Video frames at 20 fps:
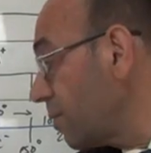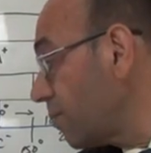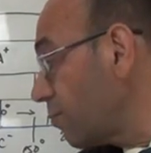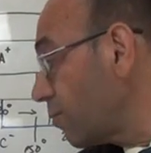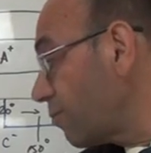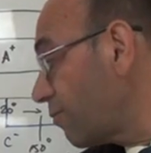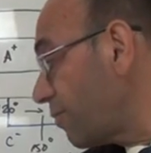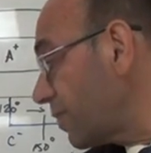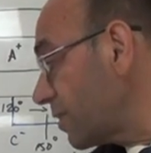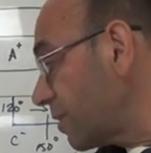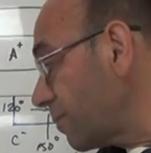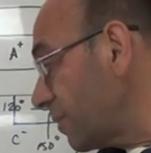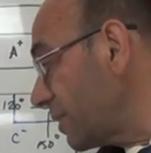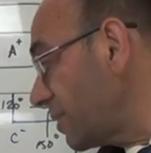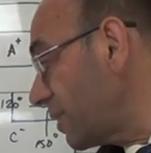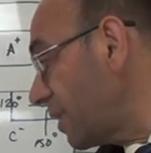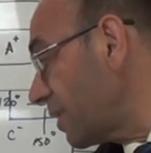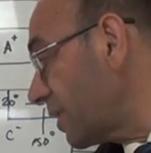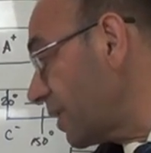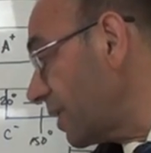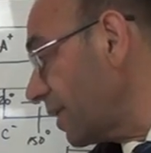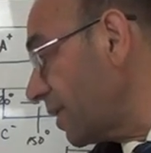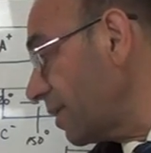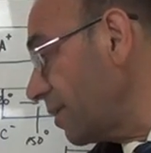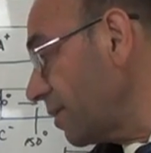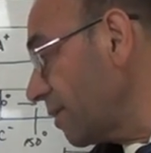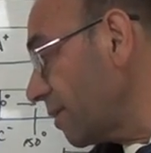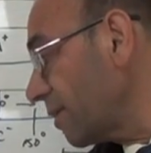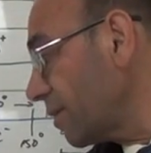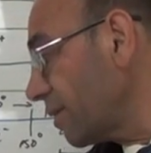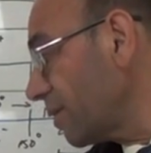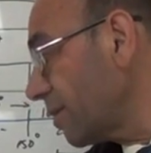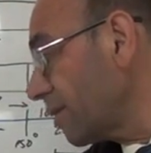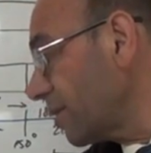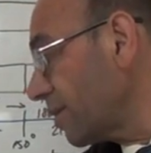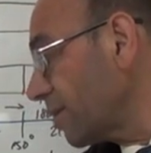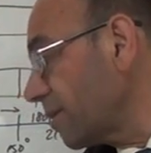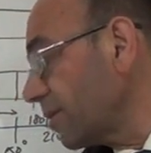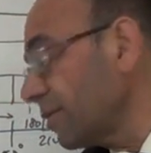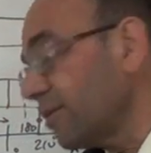والفاندمنتال كان
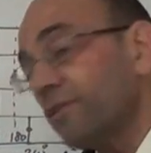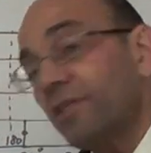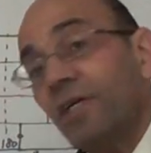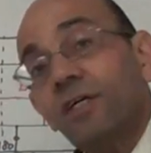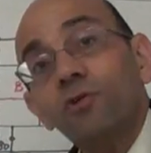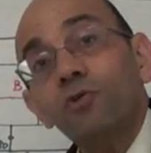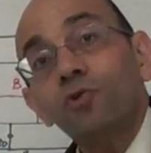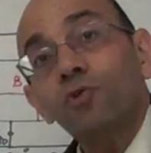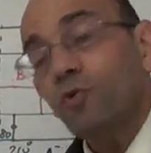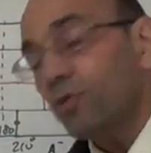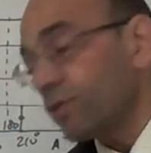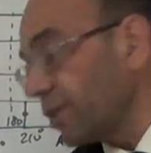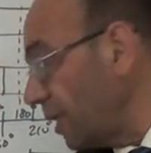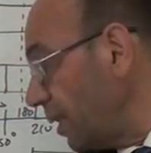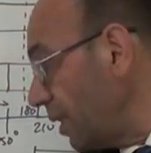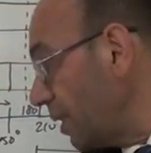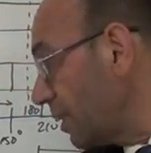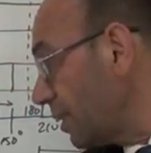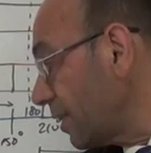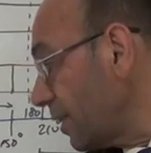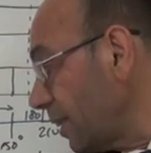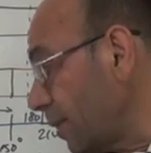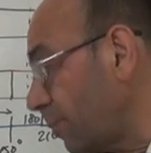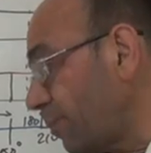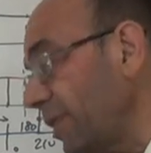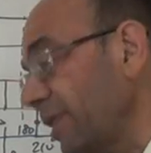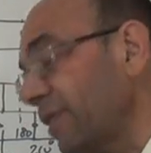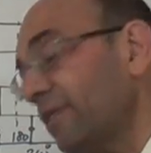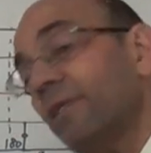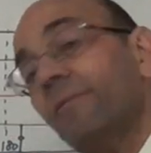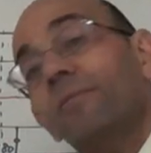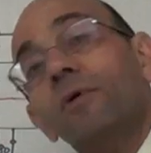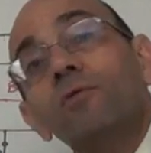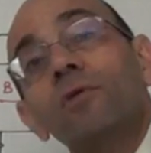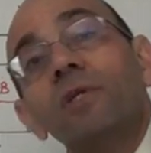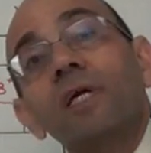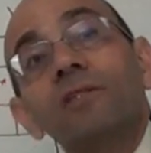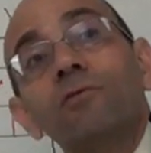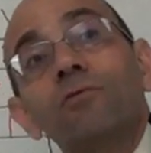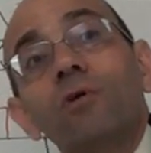ساينوسويدال البيك تبعه
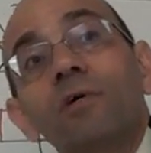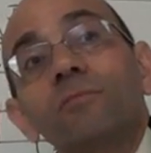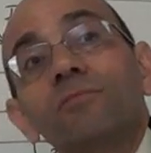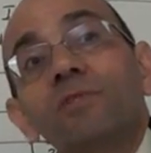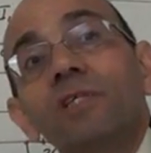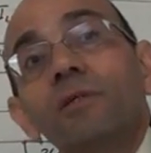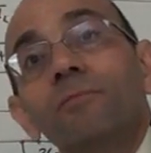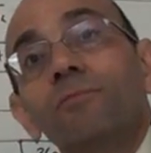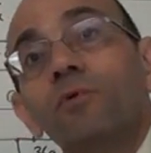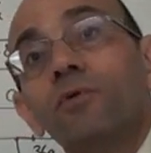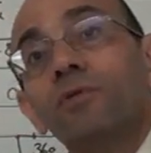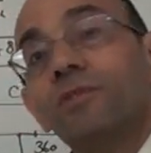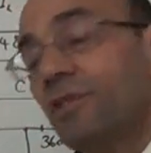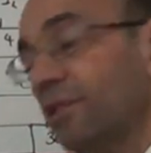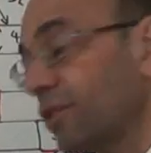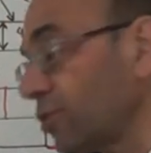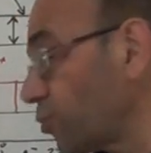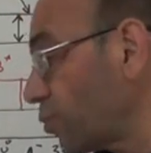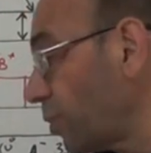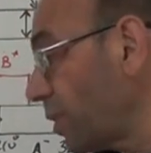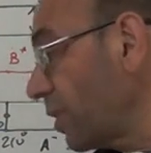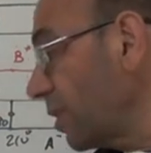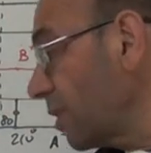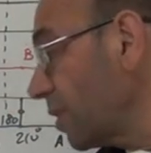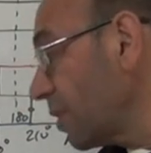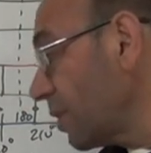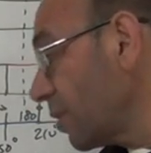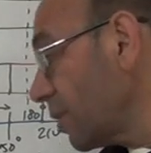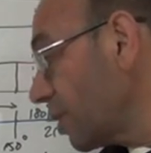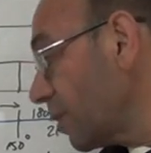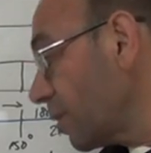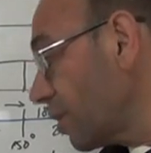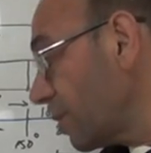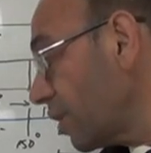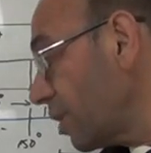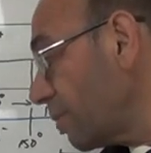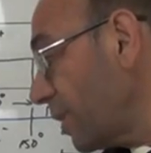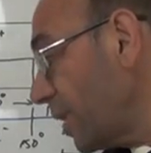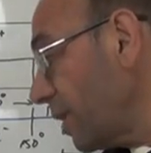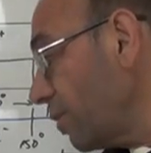53.61
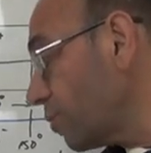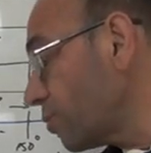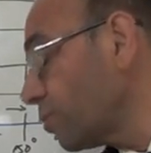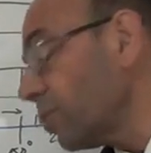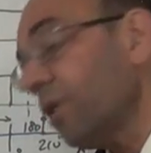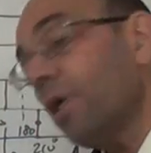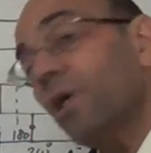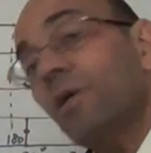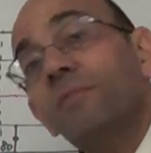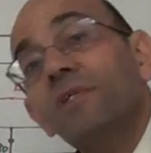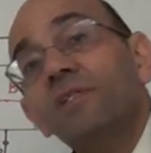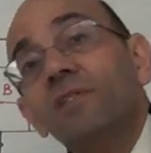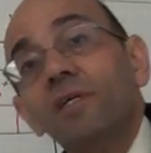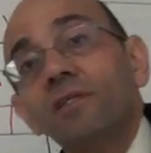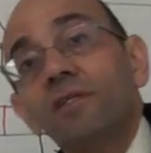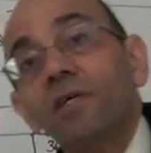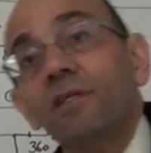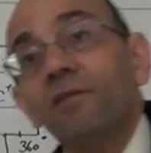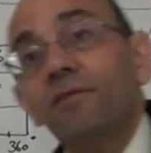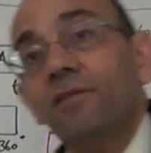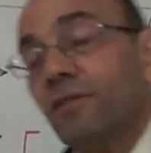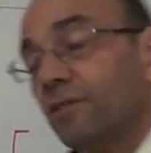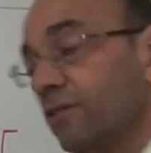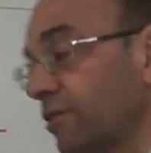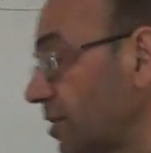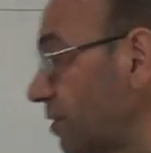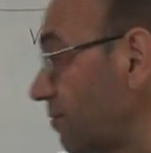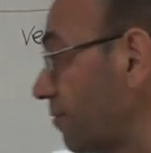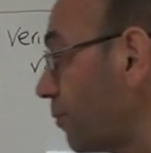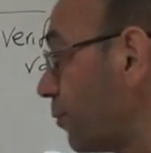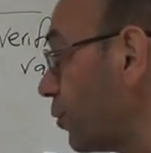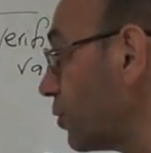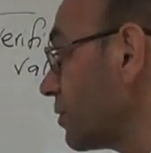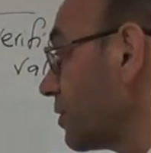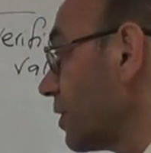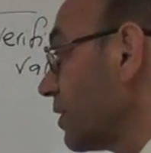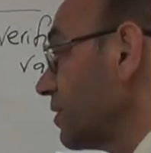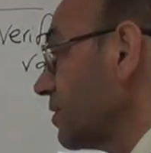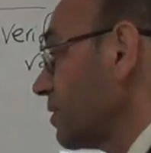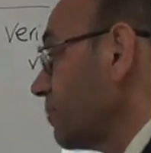لما حولته لار ام اس اعطاني 37.9
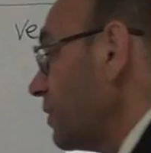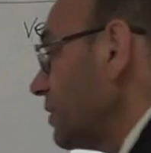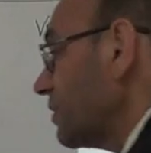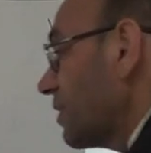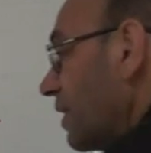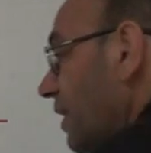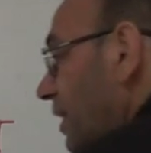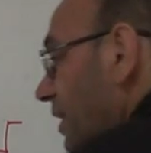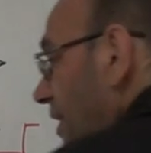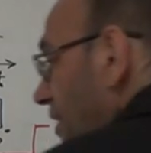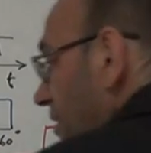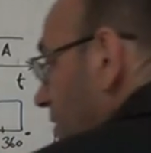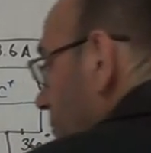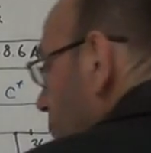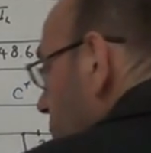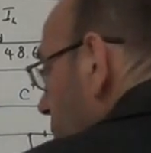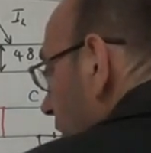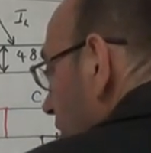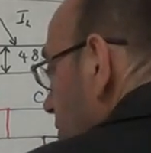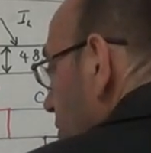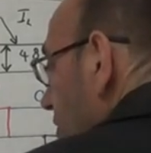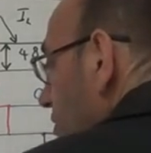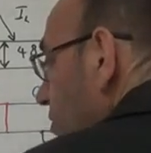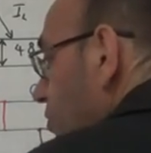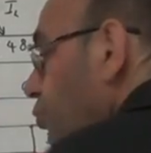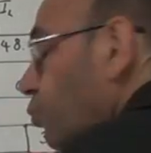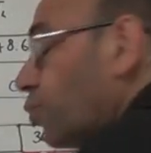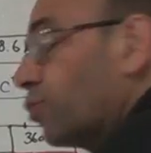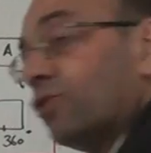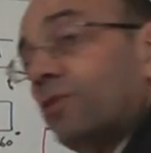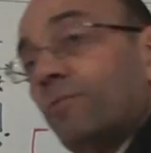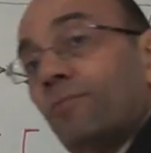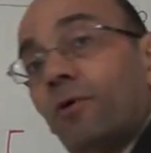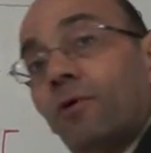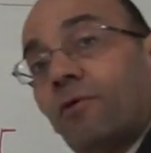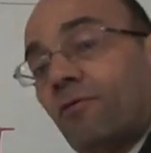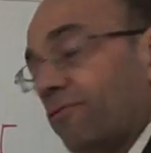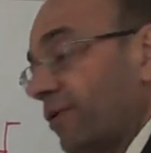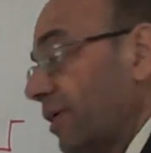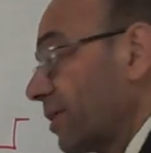اذا بقدر الان احسب مباشره ديستورشن
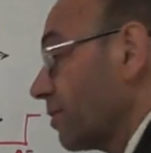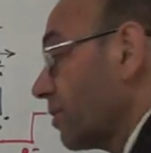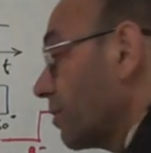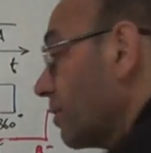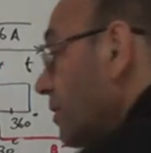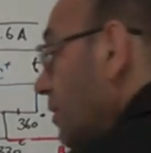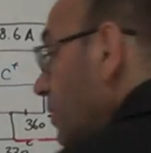باور فاكتور